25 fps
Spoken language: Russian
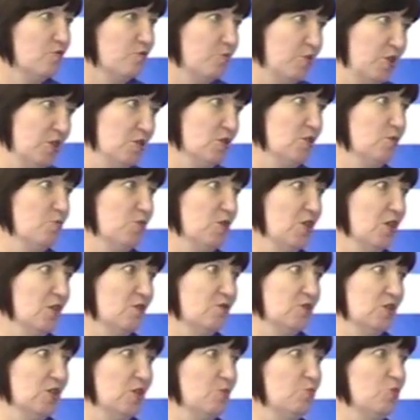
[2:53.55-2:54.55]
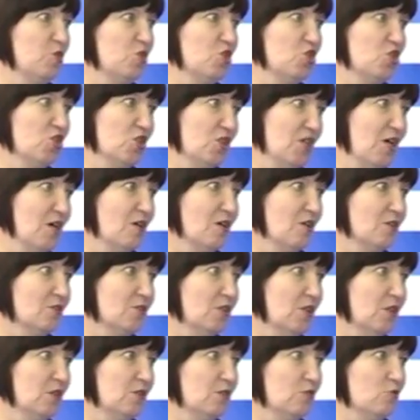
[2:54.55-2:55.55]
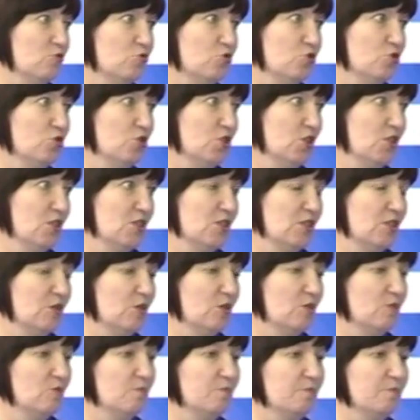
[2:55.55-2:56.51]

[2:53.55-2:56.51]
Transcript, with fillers: в принципе, я их все пережила когда-то, и очень часто,